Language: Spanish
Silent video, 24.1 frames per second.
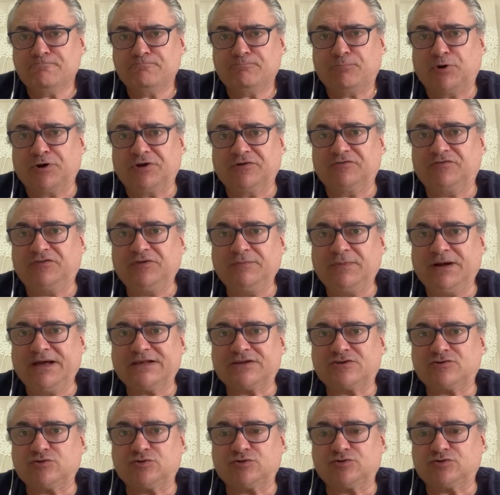por encima
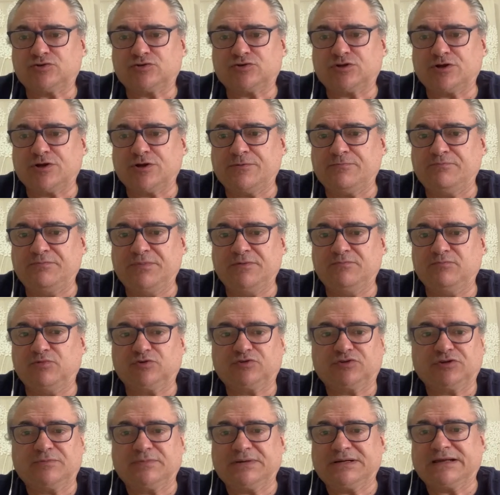esos
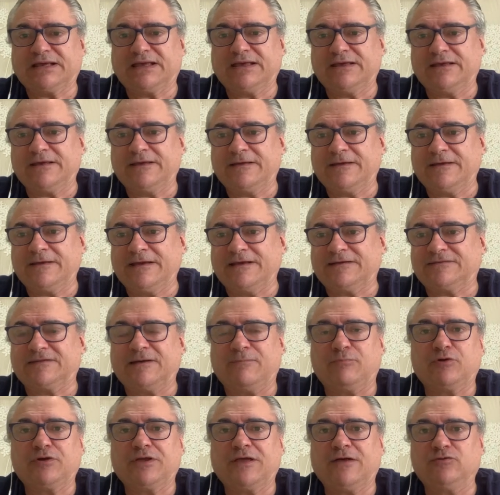mismos temas que está
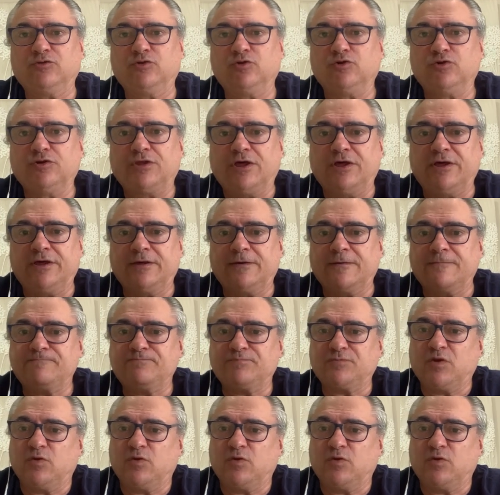apoyando de,